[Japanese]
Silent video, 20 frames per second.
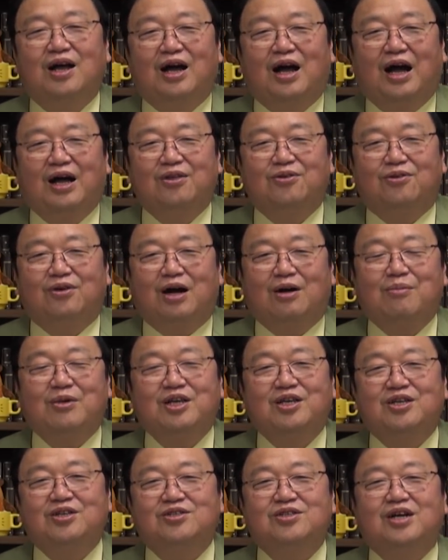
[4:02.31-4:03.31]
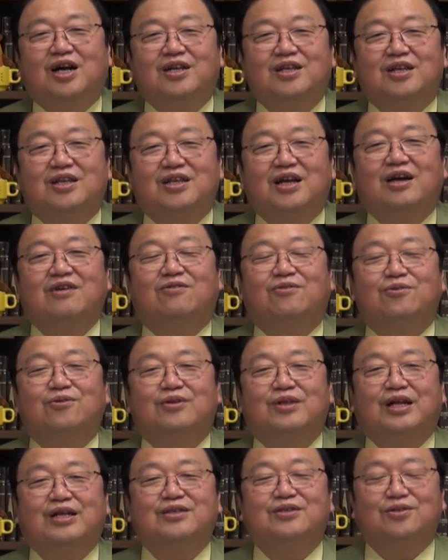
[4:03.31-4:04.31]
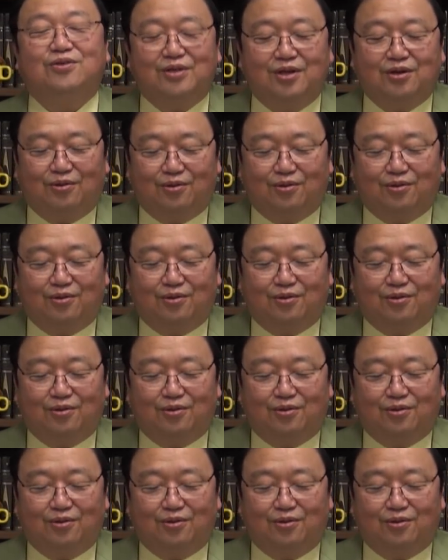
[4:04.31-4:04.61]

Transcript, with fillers: あの、あまり気づかれてないことなんですよね。